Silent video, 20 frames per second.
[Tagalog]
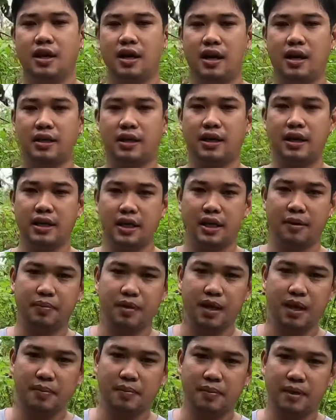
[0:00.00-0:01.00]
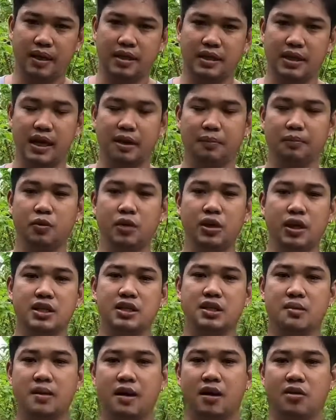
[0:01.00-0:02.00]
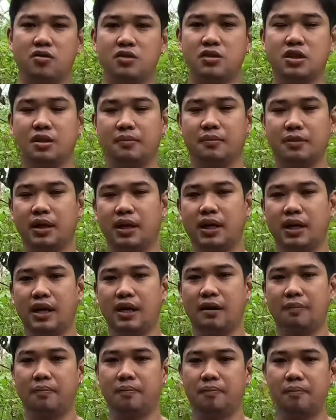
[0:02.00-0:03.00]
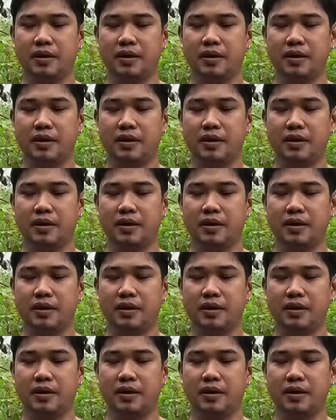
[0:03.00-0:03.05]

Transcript: at Kalingap Rab, at lahat po ng kasama ko sa Team Kalingap.